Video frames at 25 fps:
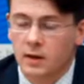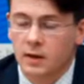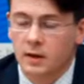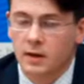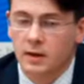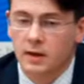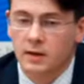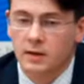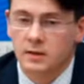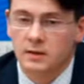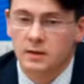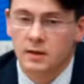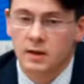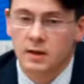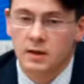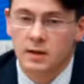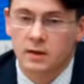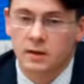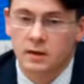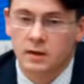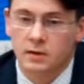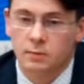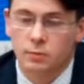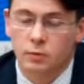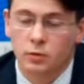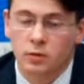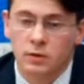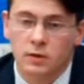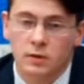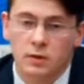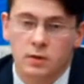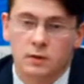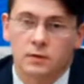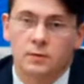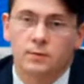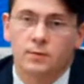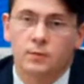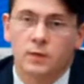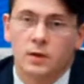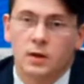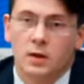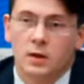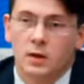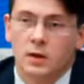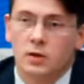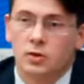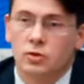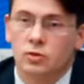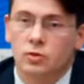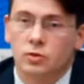Э, деньги спонсоров,
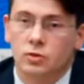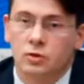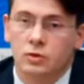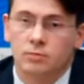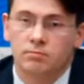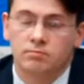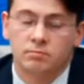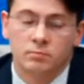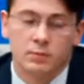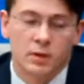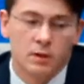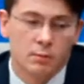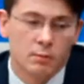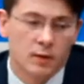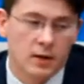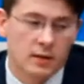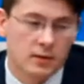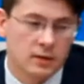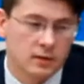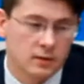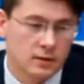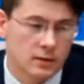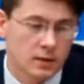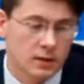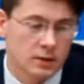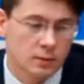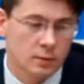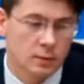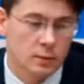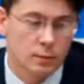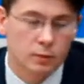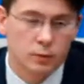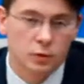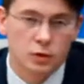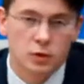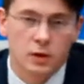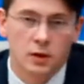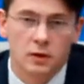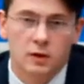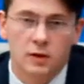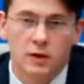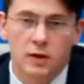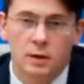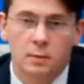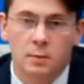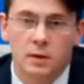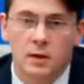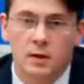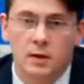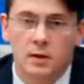и что ребята за это получают ни
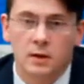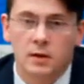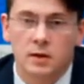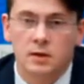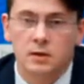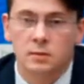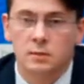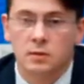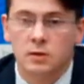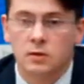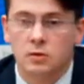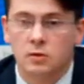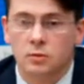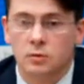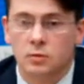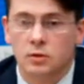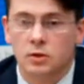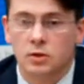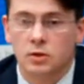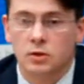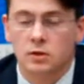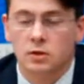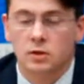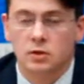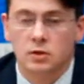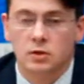копейки ни из местного бюджета,